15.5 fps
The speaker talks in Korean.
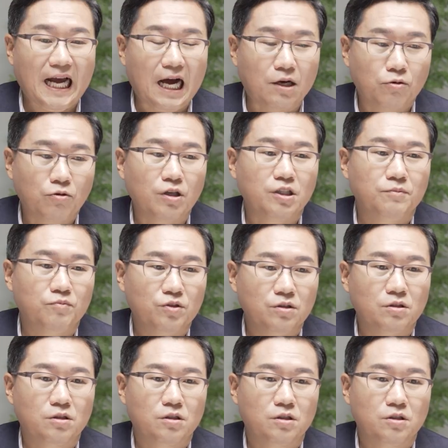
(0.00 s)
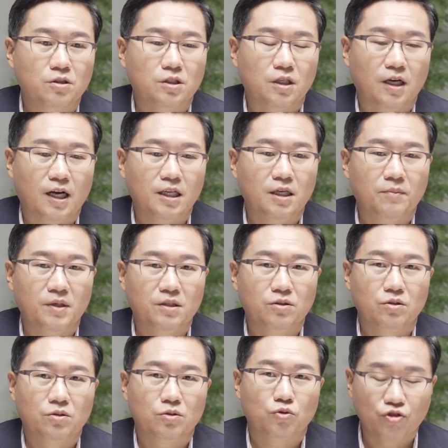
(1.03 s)
갖고 계신 네. 분들은 이제
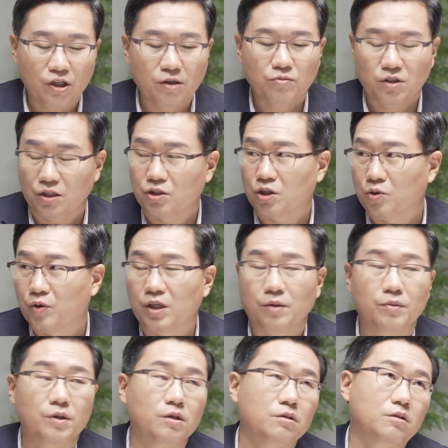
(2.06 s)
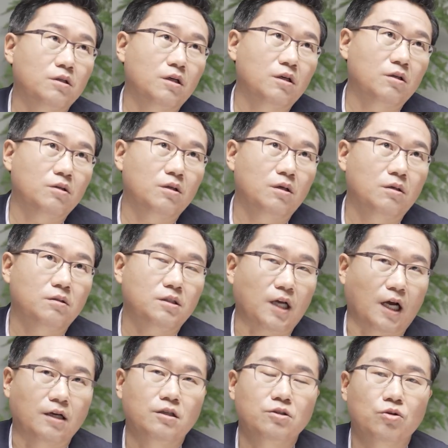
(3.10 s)
하나만 주의하면 되죠. 왜냐하면 이게
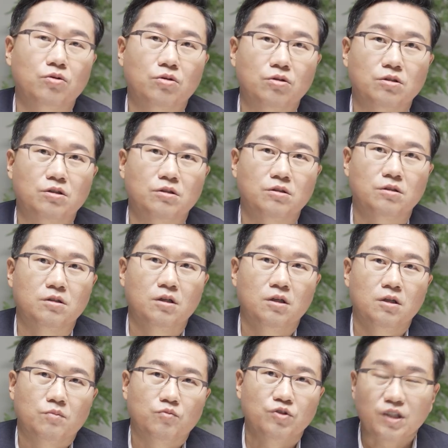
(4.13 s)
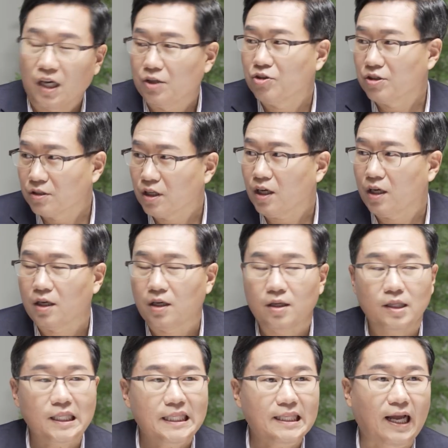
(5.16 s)
장기적으로는 문제가 안 되는데
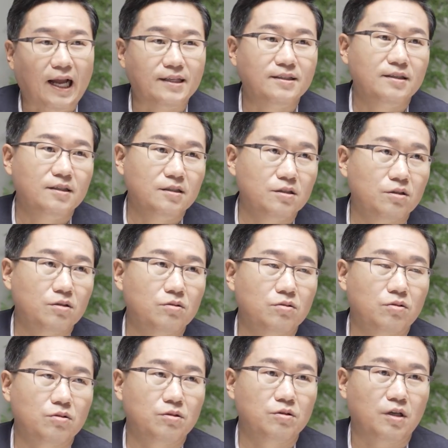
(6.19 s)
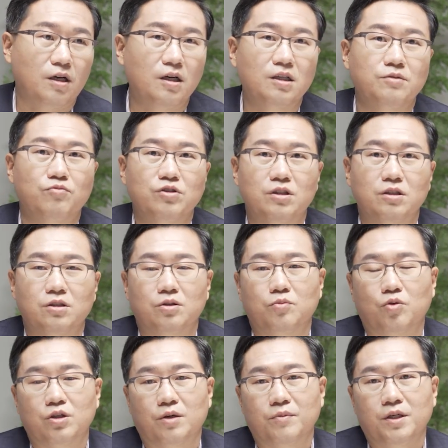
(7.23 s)
네. 단기적으로는 한 가지 문제점이
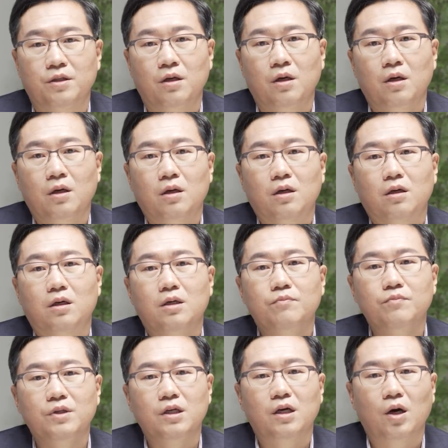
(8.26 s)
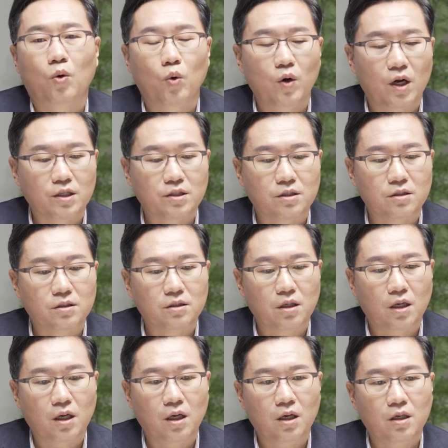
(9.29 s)
뭐냐면 금리가 올랐을
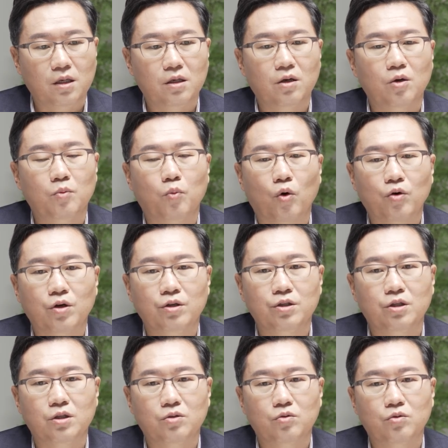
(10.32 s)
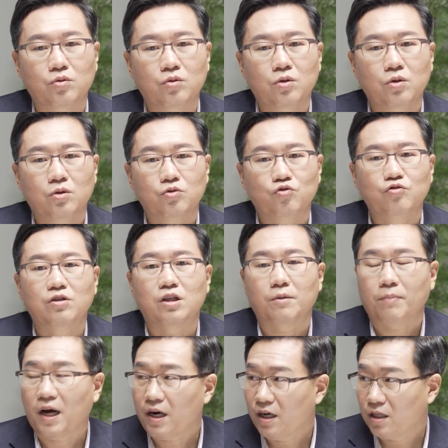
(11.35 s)
때 이걸 못 견디고
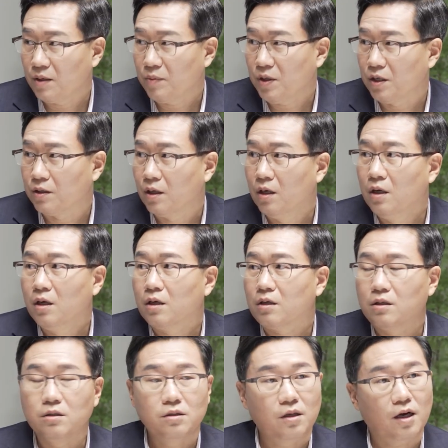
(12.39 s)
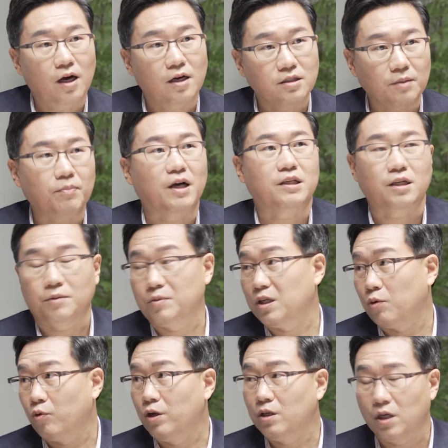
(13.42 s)
중간에 팔아야 되면 그렇죠. 그때가 항상
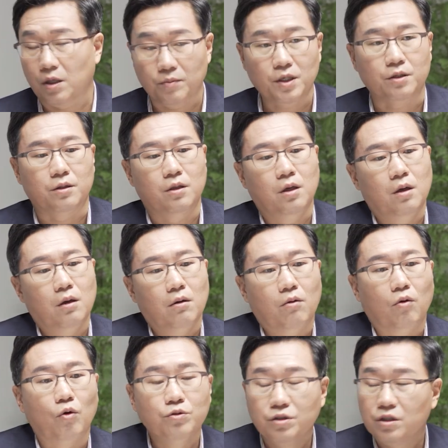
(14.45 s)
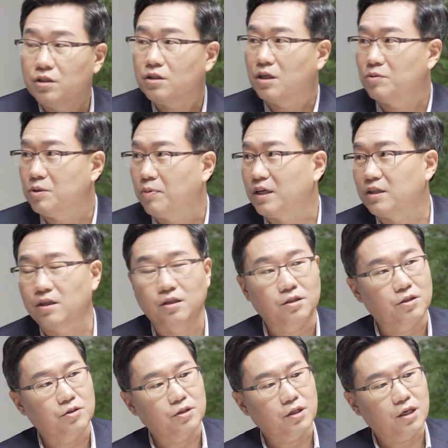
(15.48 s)
바닥입니다. 왜냐하면 음. 언제 집값이
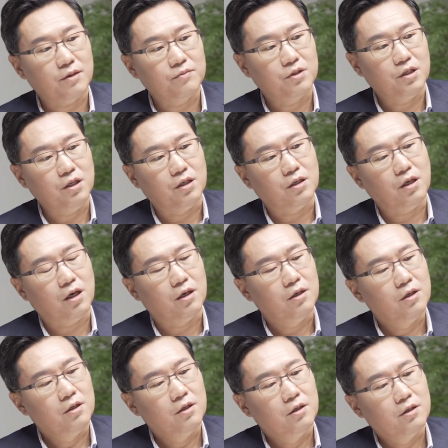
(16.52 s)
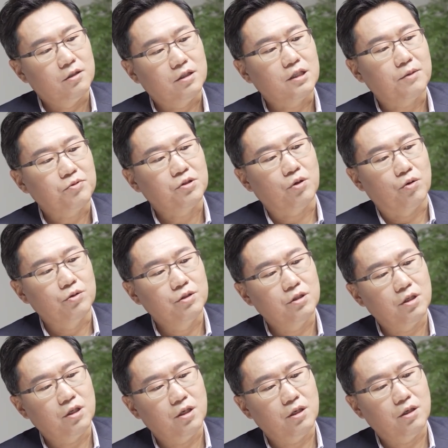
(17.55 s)
바닥이겠어요? 사람들이 이게 집값은
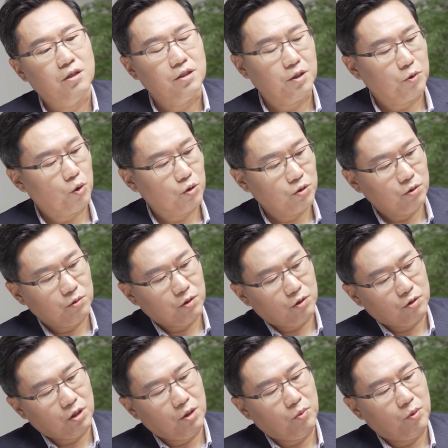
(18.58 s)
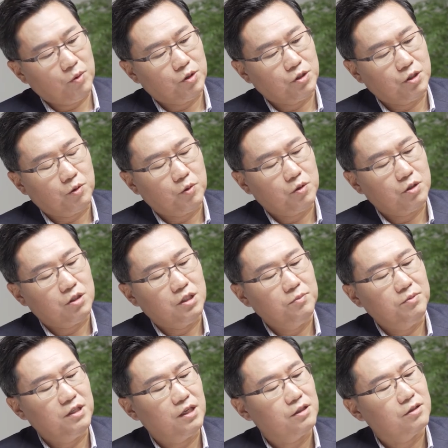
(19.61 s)
언제 이제 어떠, 어떻게 보면 이제
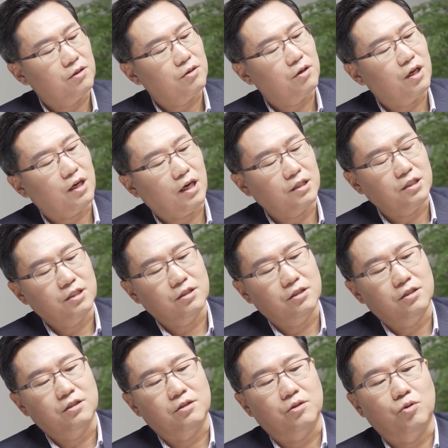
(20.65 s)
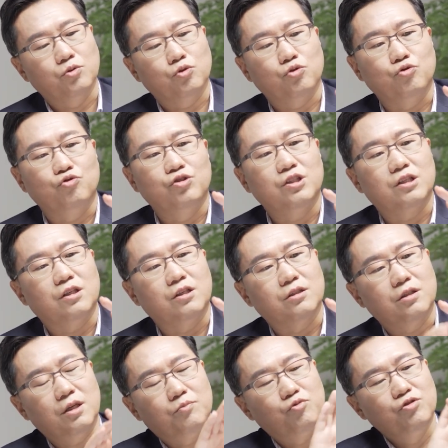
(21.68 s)
집이라는 거의 가치는 어느 정도 유지가
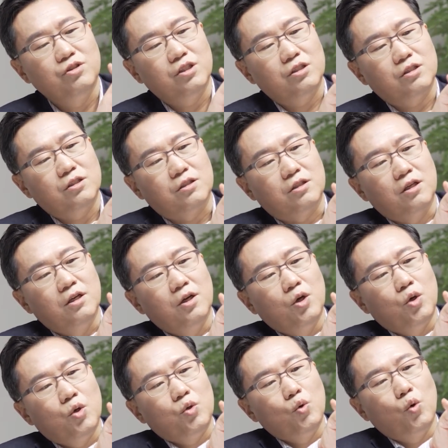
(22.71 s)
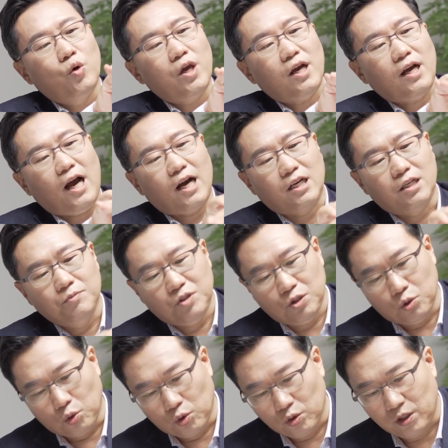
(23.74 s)
되는데 문제는 요게
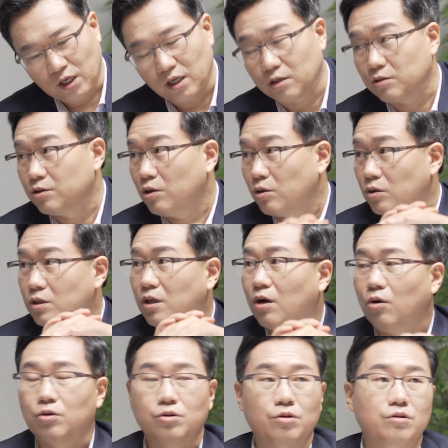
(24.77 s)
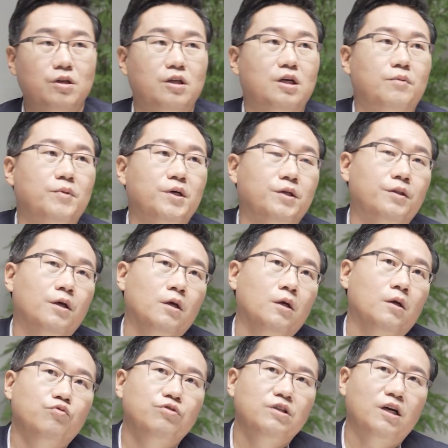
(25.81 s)
가끔씩 요럴 때가 있거든요. 그때가 어떤 때냐면
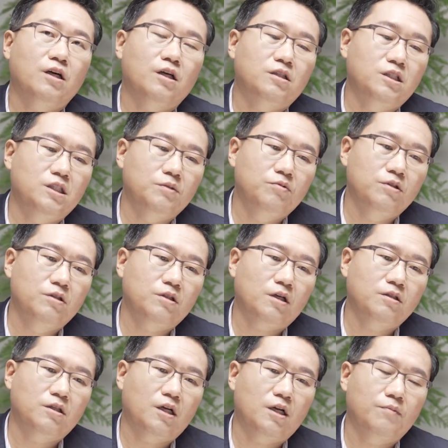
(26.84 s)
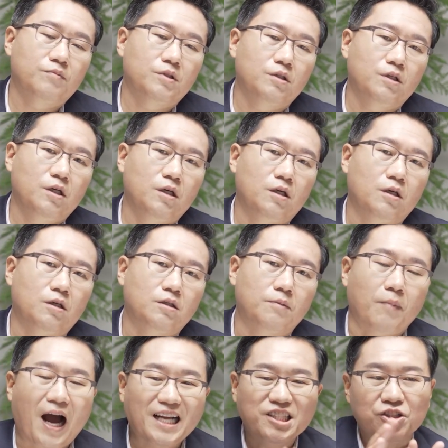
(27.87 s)
무리하게 집을 산 사람들이 네. 이제
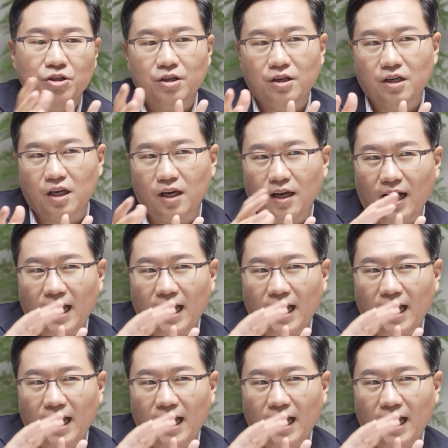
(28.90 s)
마지널하게